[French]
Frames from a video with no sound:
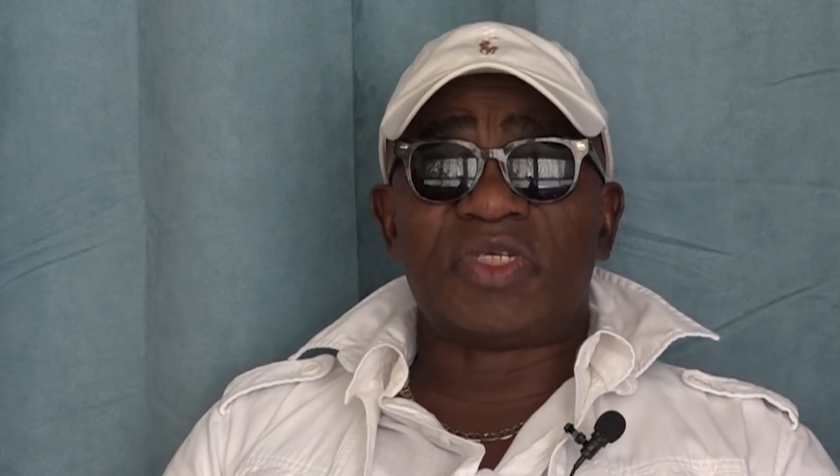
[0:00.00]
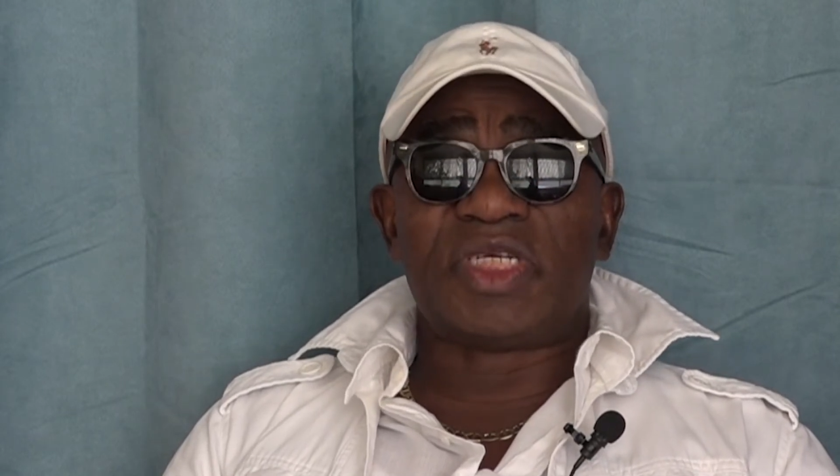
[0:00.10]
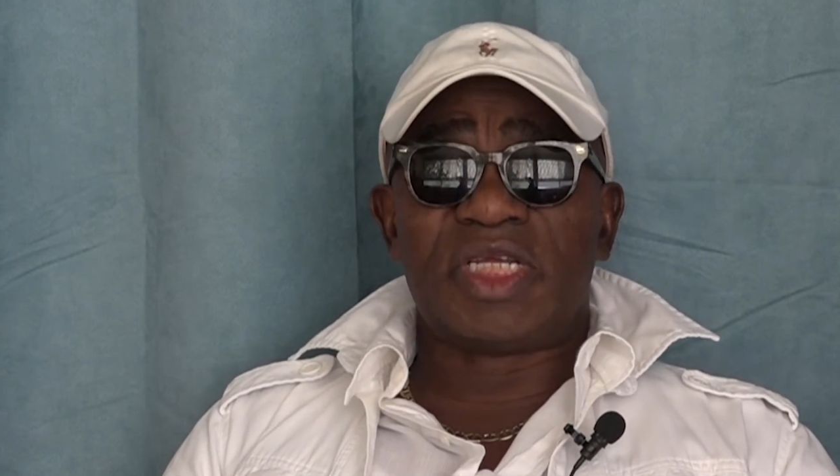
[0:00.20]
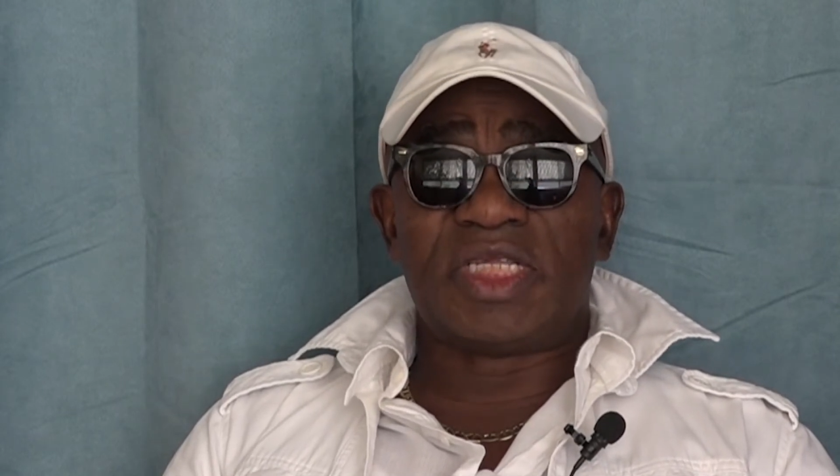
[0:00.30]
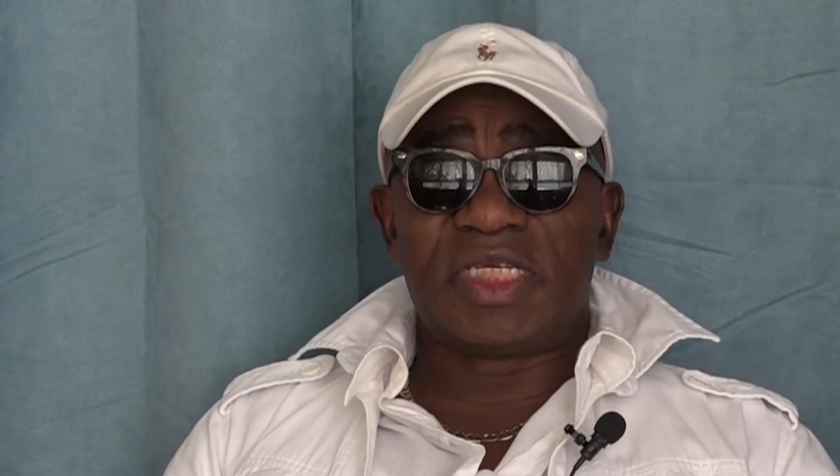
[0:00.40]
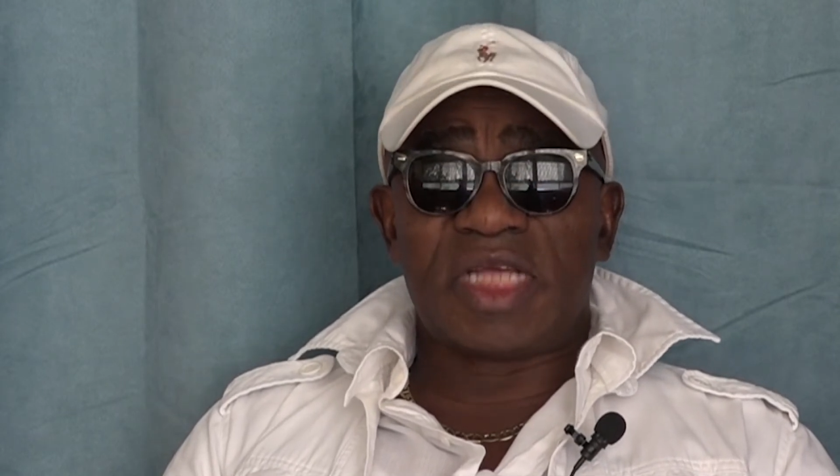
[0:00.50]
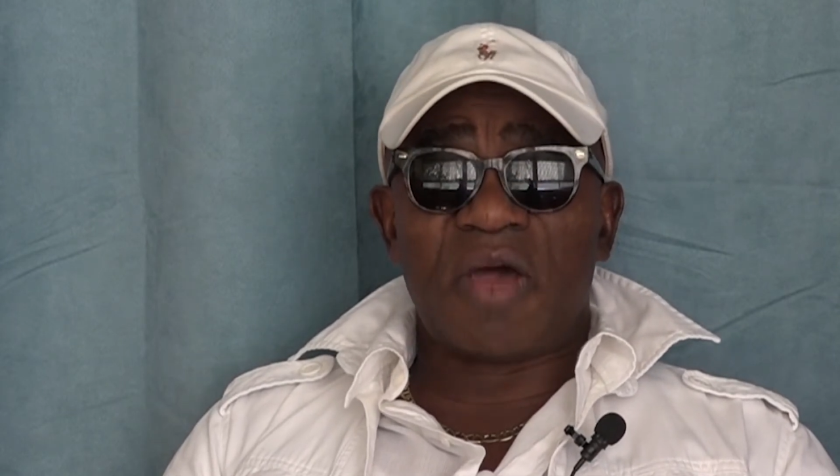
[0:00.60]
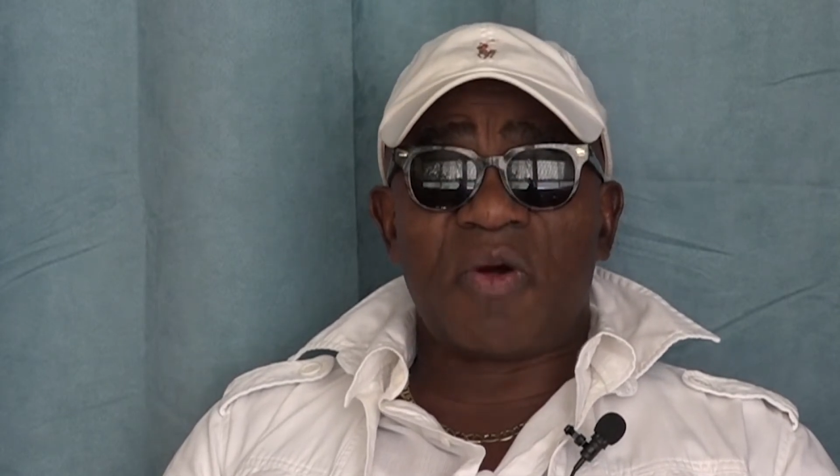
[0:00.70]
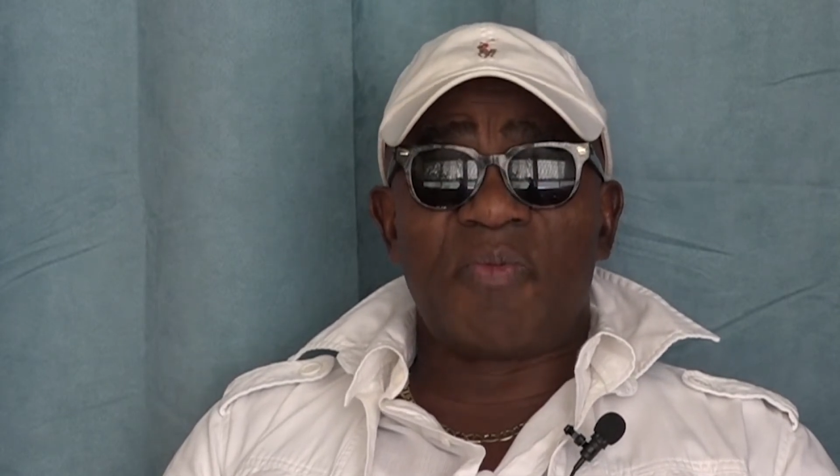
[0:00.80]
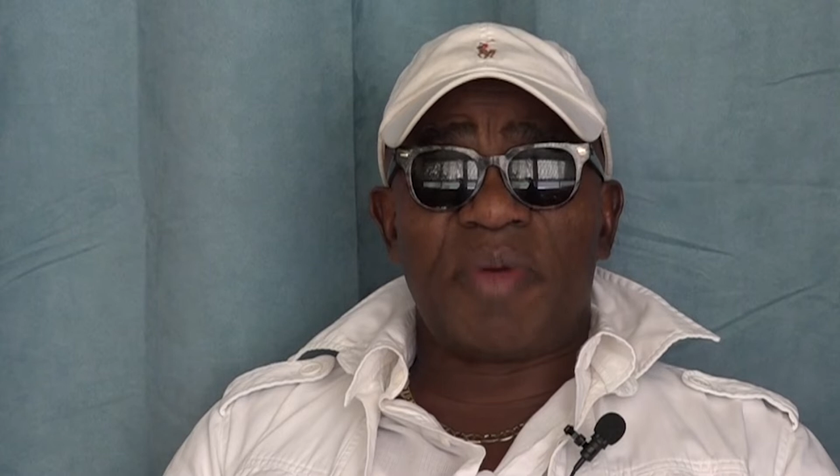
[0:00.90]
j'ai déjà
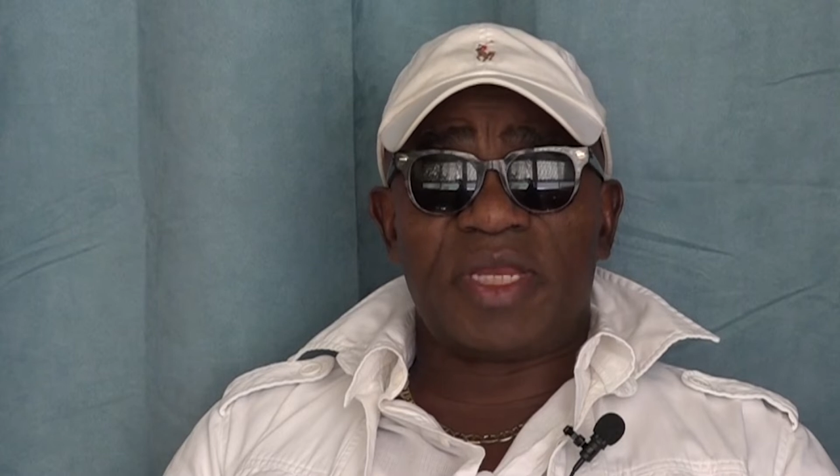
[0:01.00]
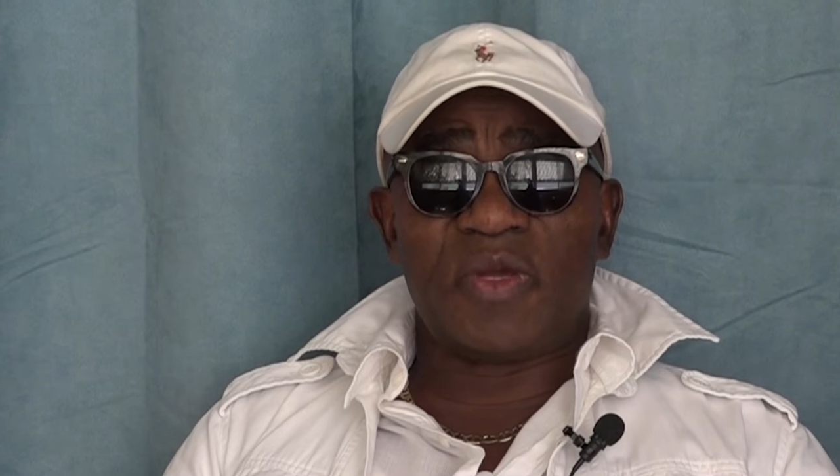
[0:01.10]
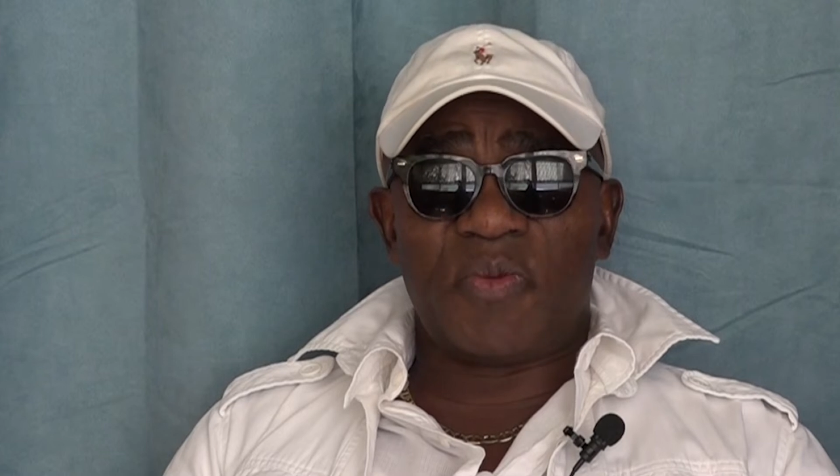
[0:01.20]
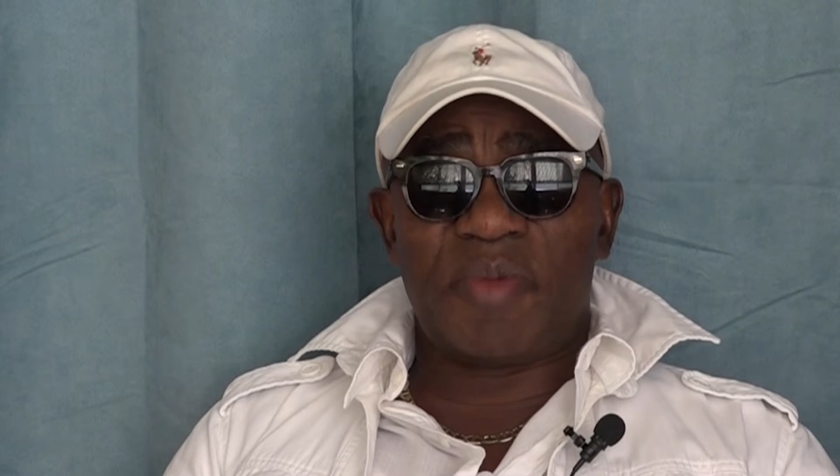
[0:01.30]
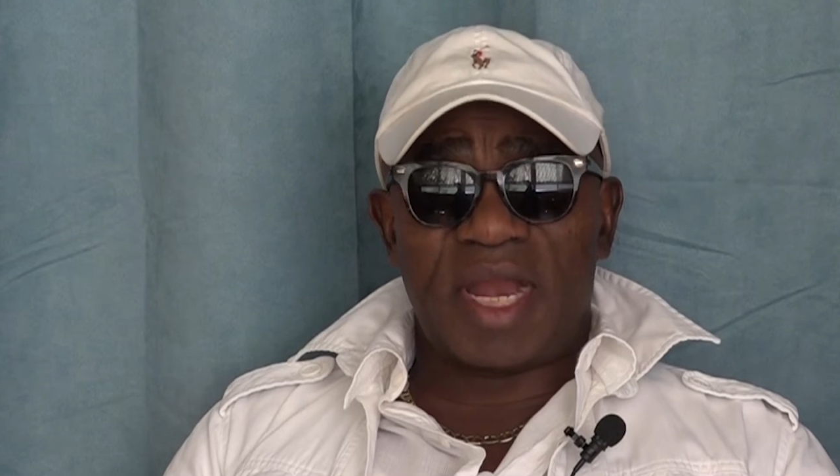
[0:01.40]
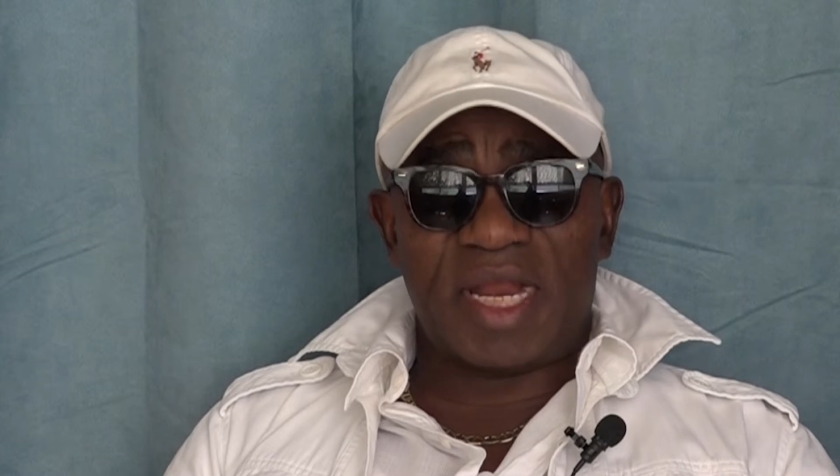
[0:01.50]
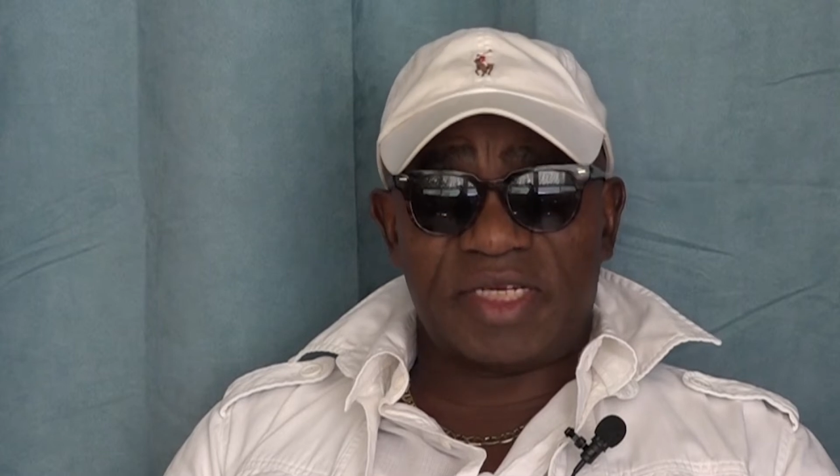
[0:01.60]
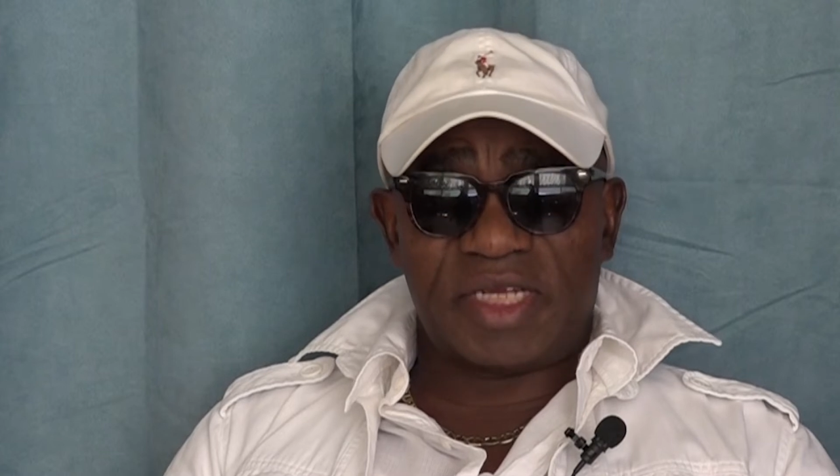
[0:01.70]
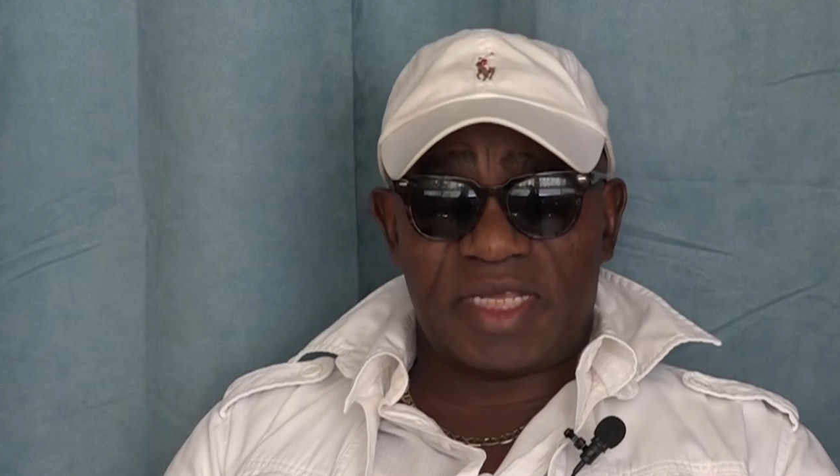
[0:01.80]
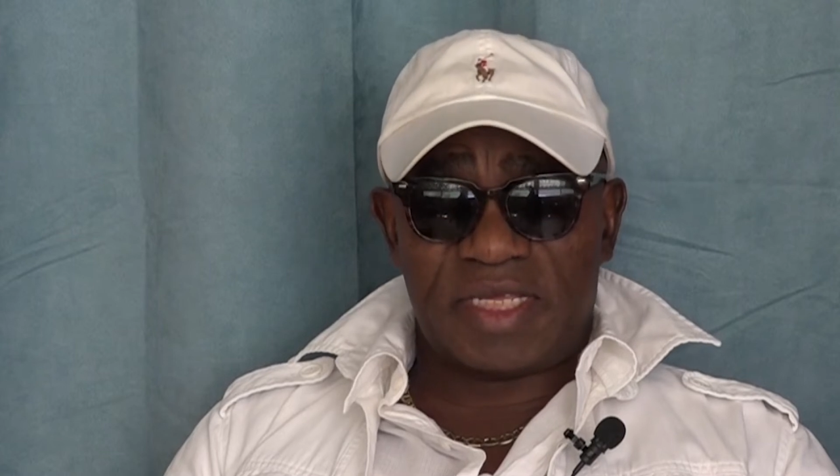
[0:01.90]
accompagnées au Père
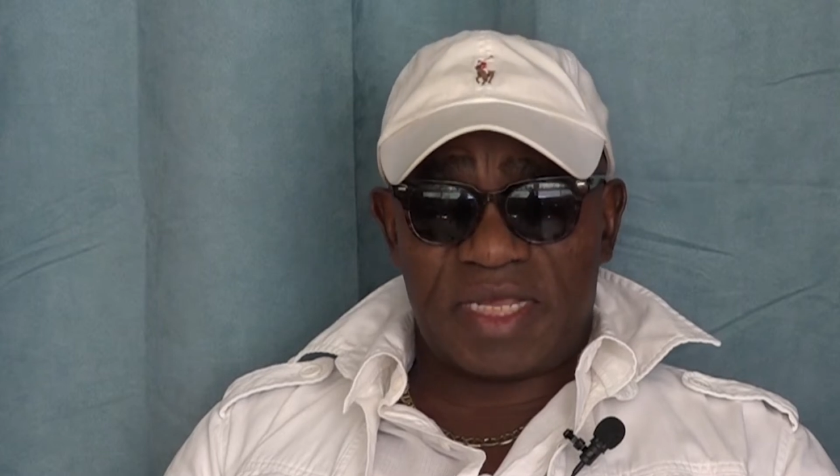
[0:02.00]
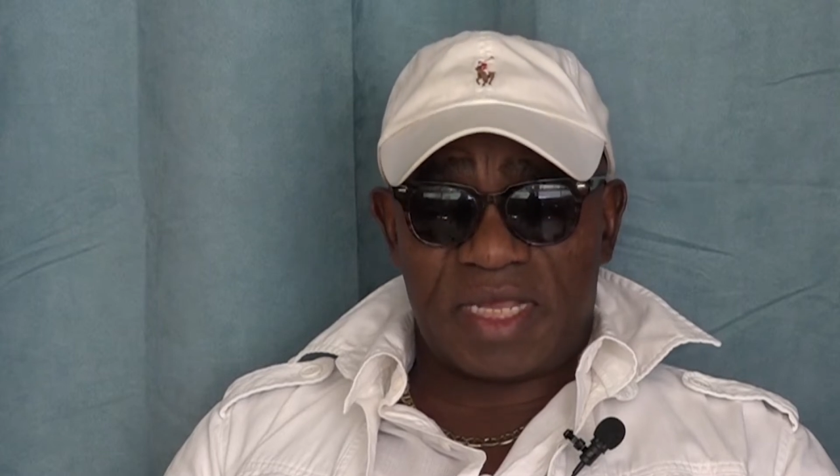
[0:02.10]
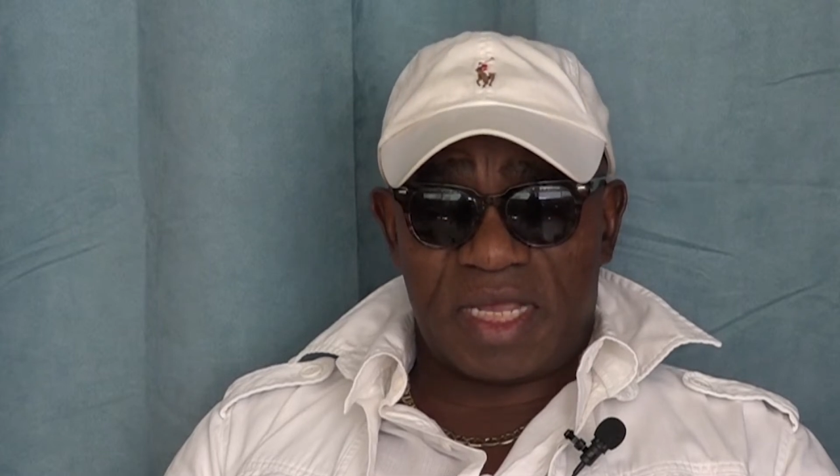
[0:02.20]
Lachaise.